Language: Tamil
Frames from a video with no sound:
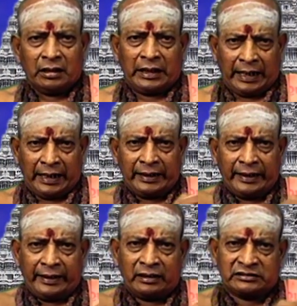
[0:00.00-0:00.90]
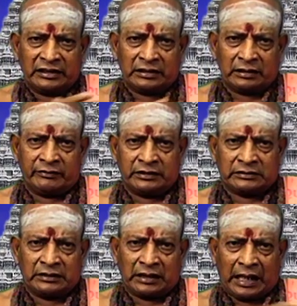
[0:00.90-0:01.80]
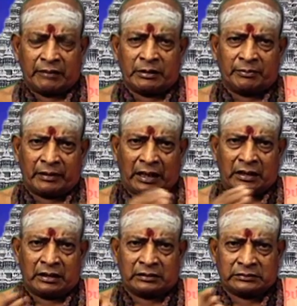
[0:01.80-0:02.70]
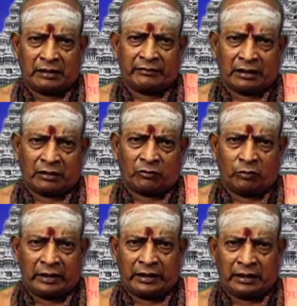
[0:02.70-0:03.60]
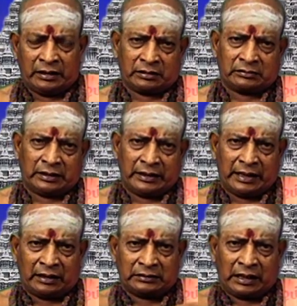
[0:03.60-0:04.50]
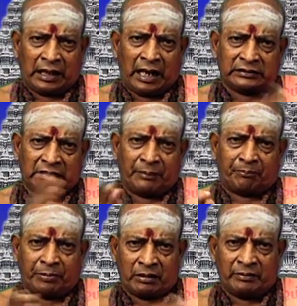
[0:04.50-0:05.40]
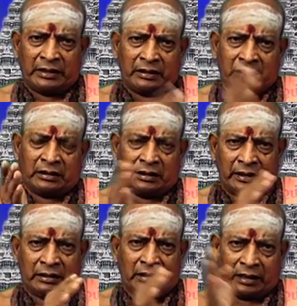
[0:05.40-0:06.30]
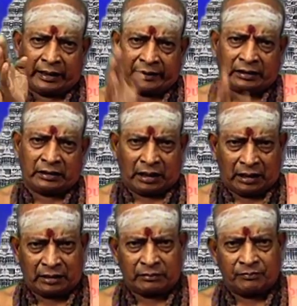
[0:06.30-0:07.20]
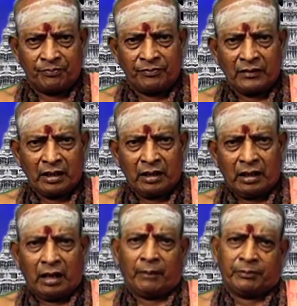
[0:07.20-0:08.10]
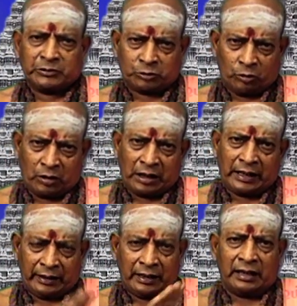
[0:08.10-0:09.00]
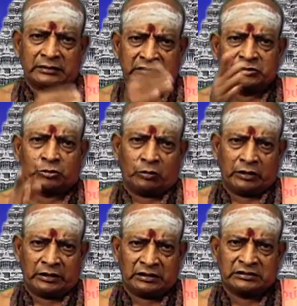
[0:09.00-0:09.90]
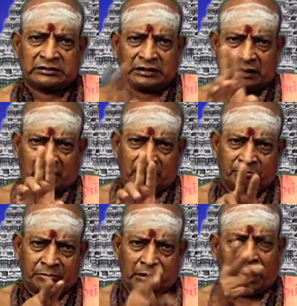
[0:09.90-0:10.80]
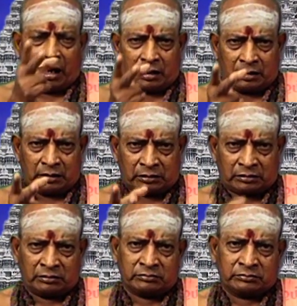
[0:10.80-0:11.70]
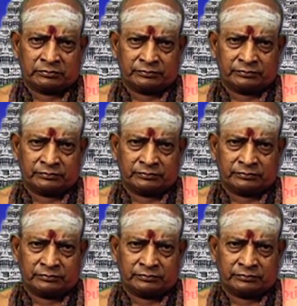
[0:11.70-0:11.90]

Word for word: இலங்கைக்கு சென்றுவிட்டு ராமபிரானிடத்தில் வரக்கூடிய நேரத்தில் அந்த நாட்டின் பெருமைகள் என்ன என்று கேட்கின்றார் அப்ப சொல்றார் எல்லாத்தையும் சொல்லிட்டு திறம்பு காலத்தும்